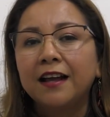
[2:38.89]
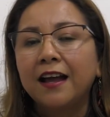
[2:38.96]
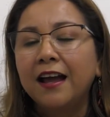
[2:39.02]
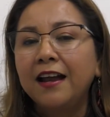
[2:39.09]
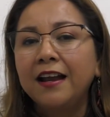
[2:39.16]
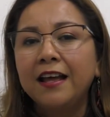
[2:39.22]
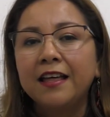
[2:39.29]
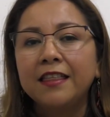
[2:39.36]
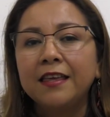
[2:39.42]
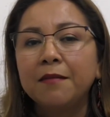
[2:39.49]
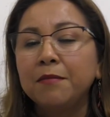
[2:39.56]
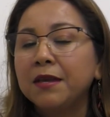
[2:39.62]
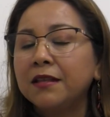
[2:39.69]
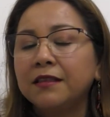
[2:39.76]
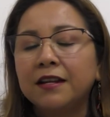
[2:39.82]
a nadie
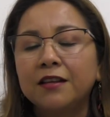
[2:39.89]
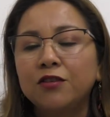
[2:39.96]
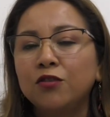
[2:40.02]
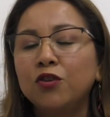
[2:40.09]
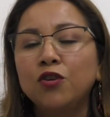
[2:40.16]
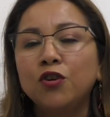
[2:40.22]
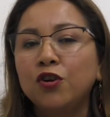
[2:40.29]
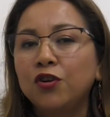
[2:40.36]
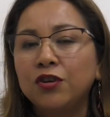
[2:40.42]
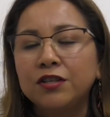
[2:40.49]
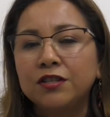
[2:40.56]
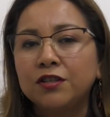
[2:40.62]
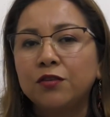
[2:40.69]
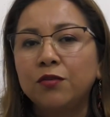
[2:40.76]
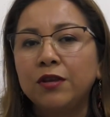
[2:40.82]
mientras yo no lo
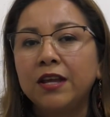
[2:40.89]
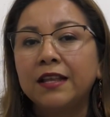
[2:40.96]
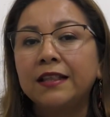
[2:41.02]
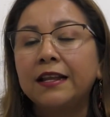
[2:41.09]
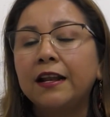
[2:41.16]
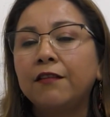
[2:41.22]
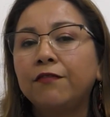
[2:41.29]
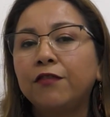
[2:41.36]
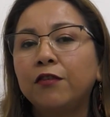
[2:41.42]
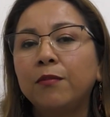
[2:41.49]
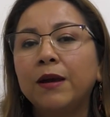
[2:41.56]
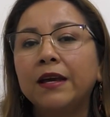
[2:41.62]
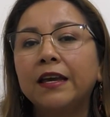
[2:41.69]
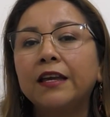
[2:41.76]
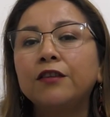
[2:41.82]
instruya de la
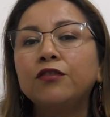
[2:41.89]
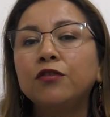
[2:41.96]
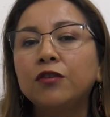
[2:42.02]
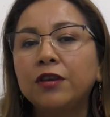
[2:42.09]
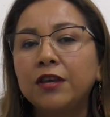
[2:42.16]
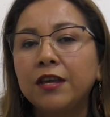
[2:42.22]
forma que yo